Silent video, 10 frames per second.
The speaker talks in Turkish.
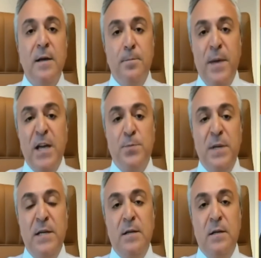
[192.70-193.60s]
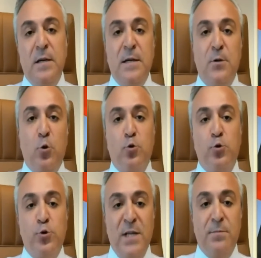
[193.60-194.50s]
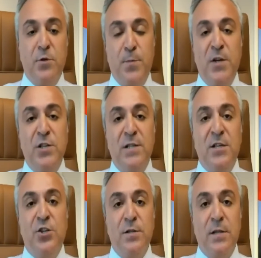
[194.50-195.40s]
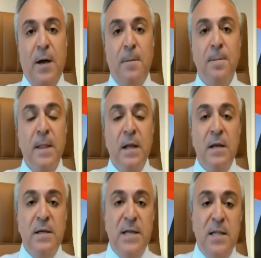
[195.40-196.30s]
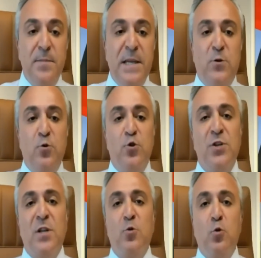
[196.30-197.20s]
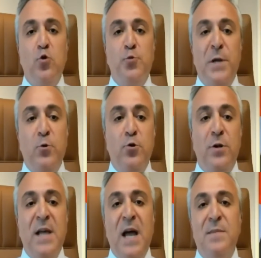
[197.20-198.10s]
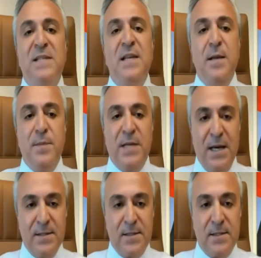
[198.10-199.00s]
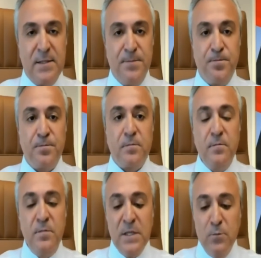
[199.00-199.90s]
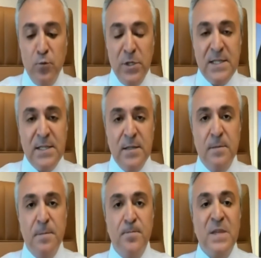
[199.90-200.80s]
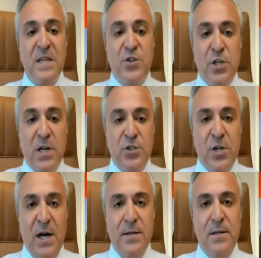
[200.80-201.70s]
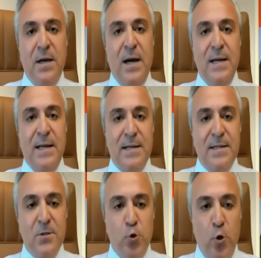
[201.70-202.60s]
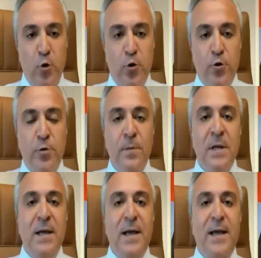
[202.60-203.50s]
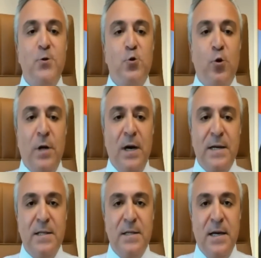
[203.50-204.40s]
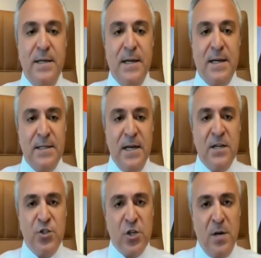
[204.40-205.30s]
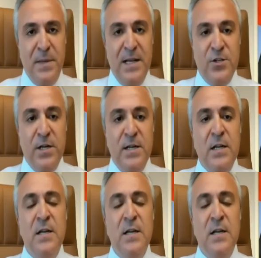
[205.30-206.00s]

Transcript: 5975'in e, dışında 7200 ya da 9000 günün gelmesi imkansız. Bu yasanın çıkacağını aylardır söylüyorum. En son Aralık ayına kadar çıkabileceğini